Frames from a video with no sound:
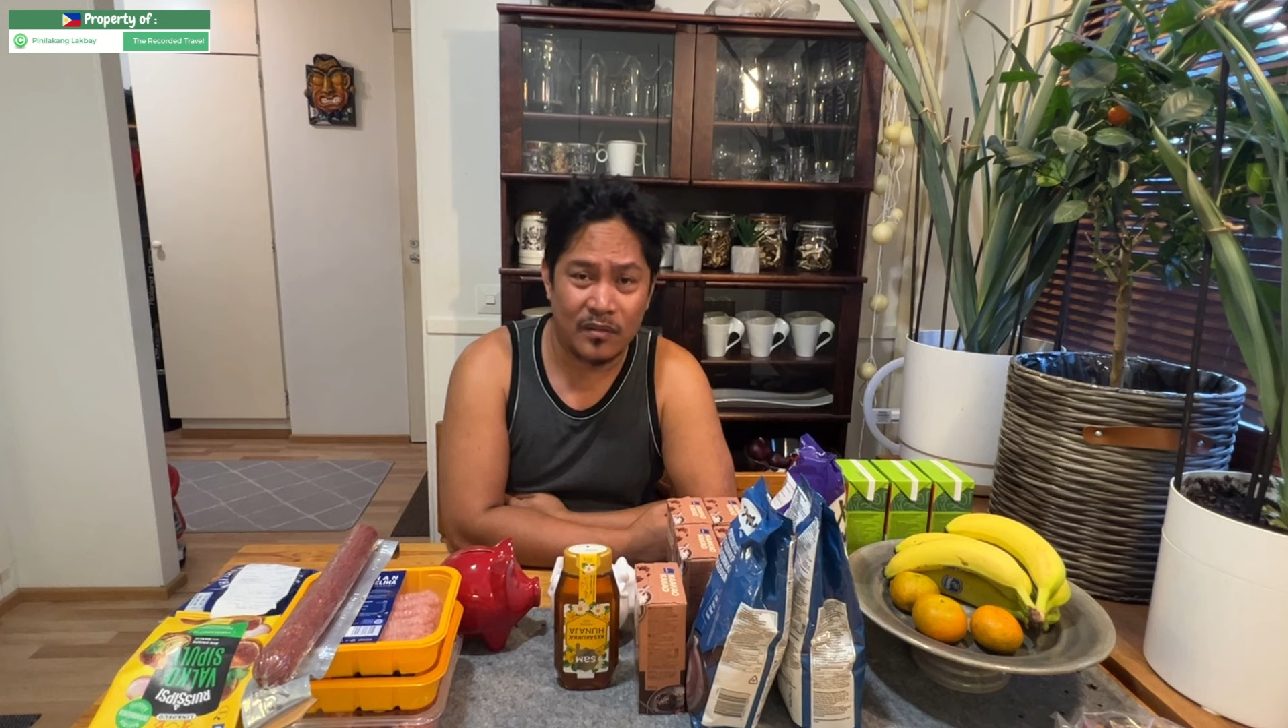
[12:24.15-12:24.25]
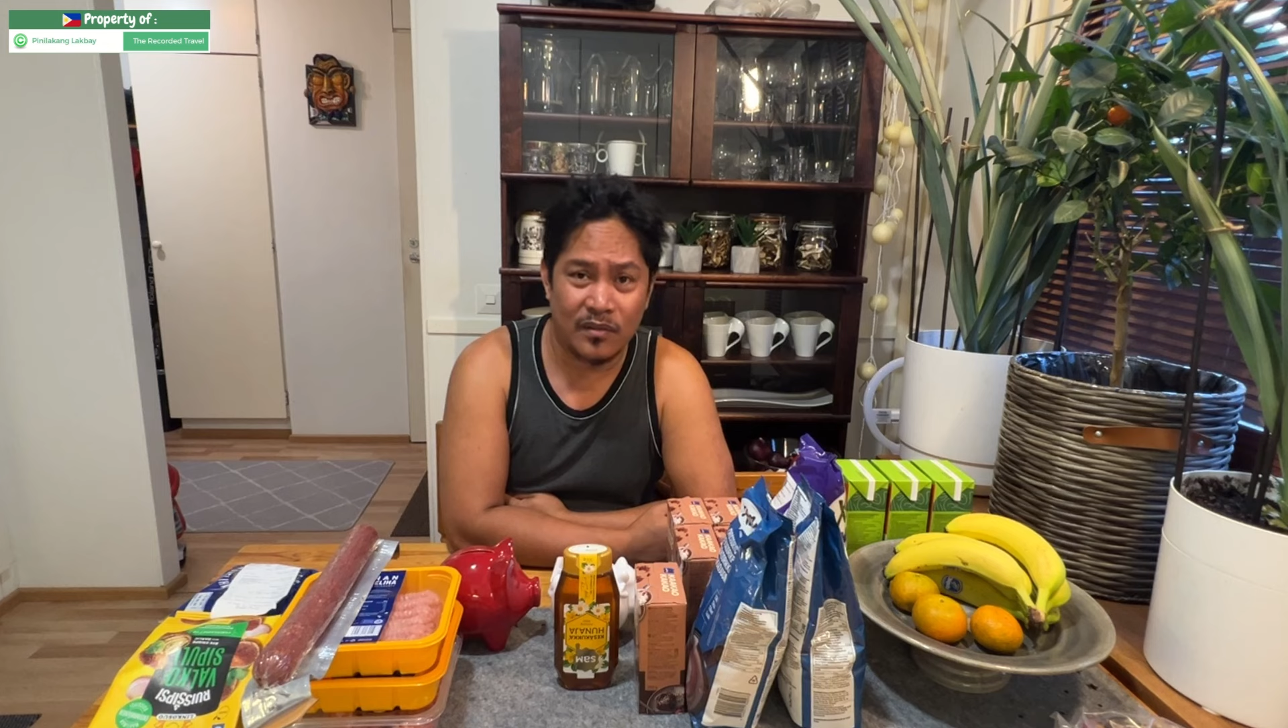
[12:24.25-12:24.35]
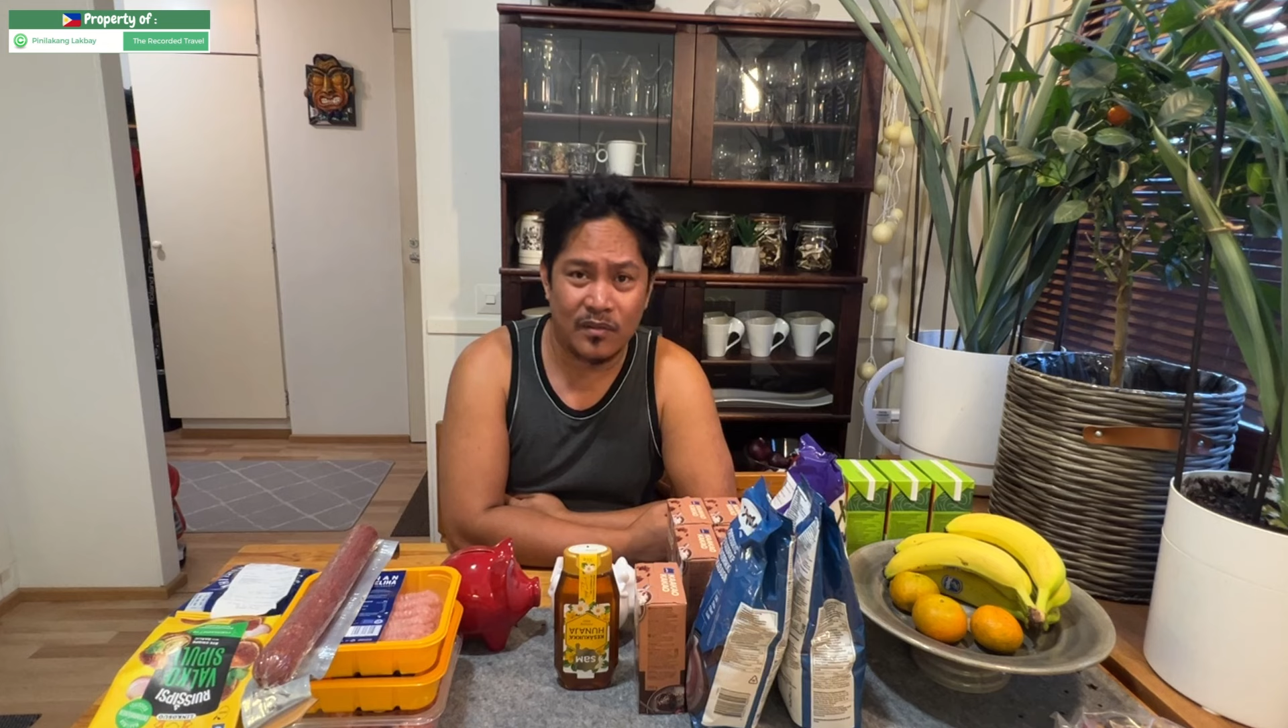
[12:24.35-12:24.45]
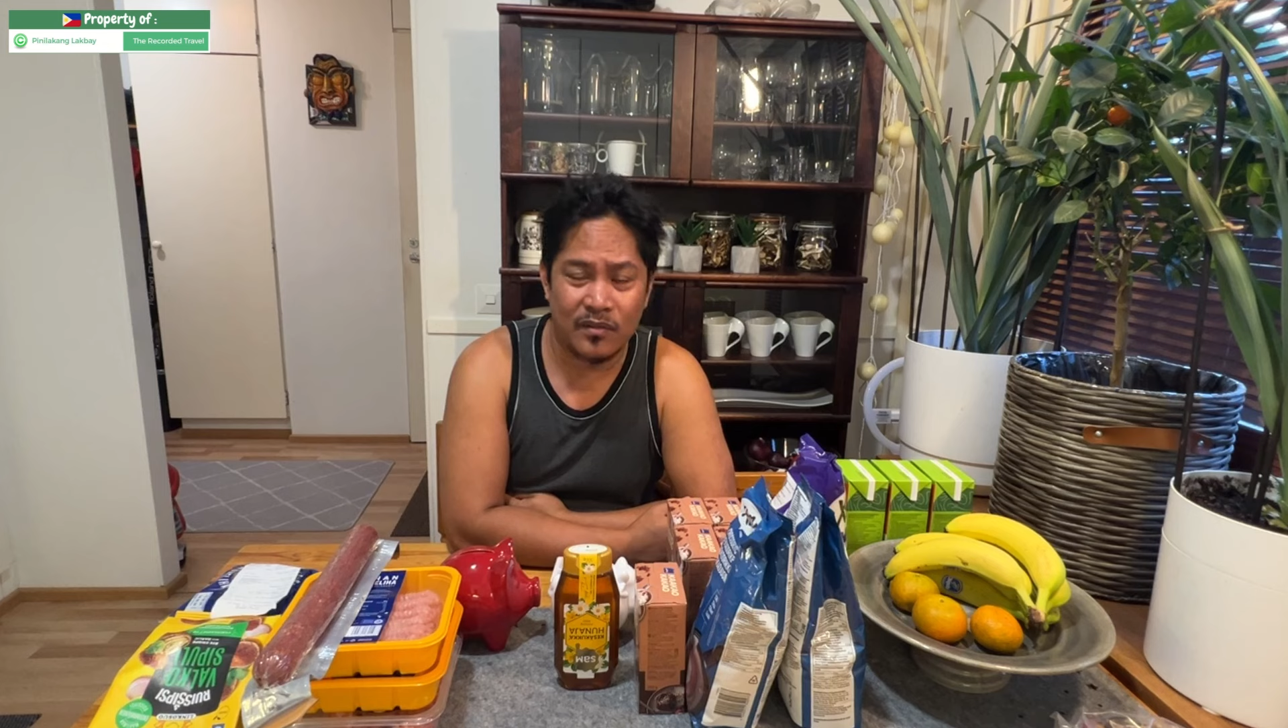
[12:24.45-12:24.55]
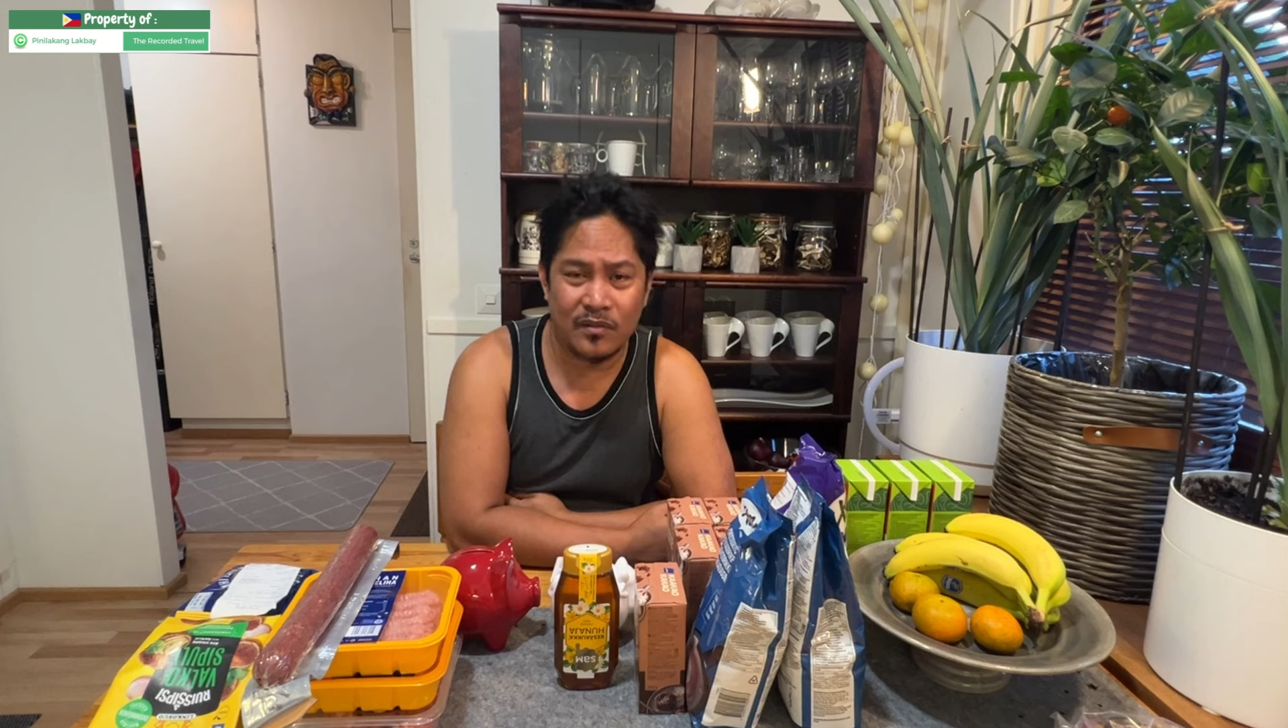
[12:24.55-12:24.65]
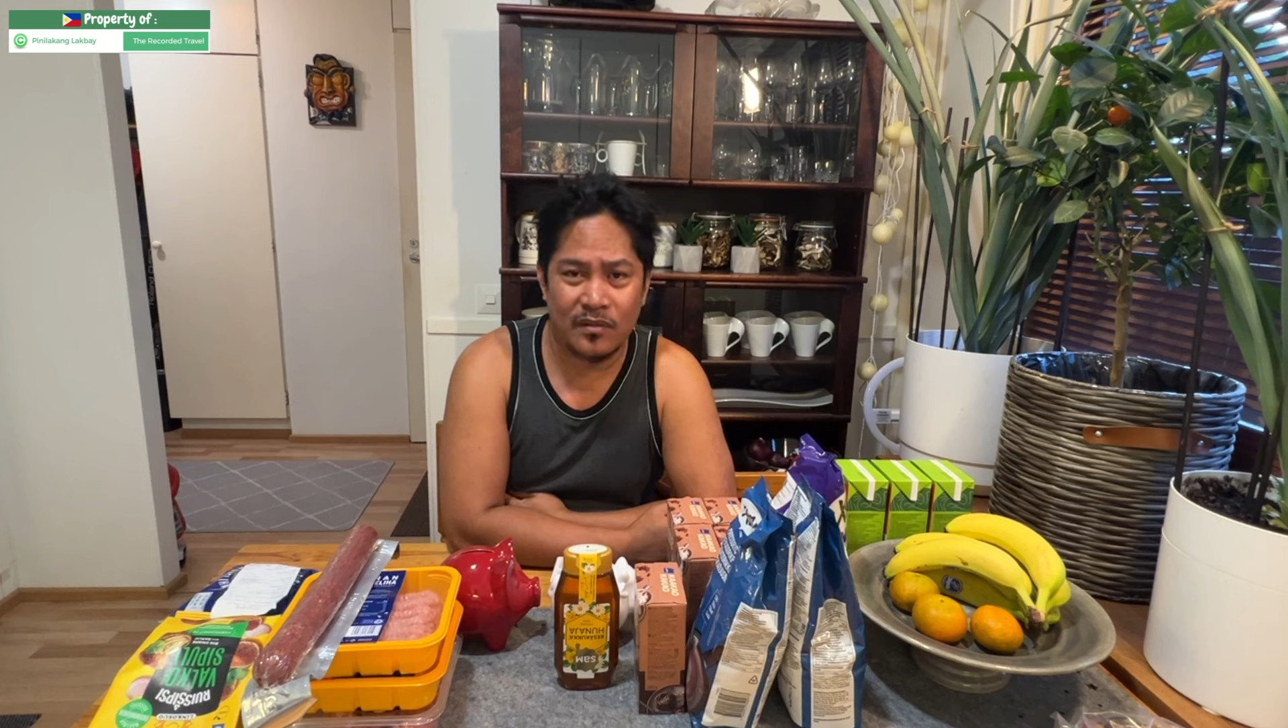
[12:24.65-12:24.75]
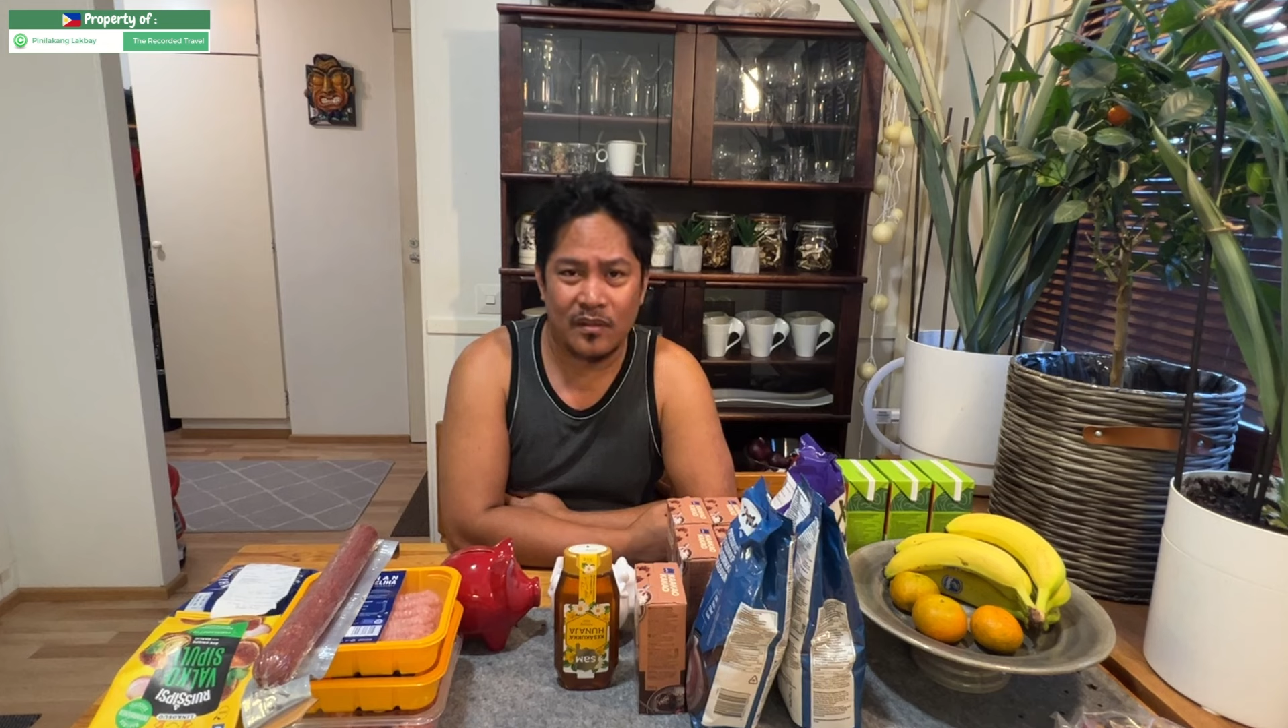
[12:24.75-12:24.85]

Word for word: nyo,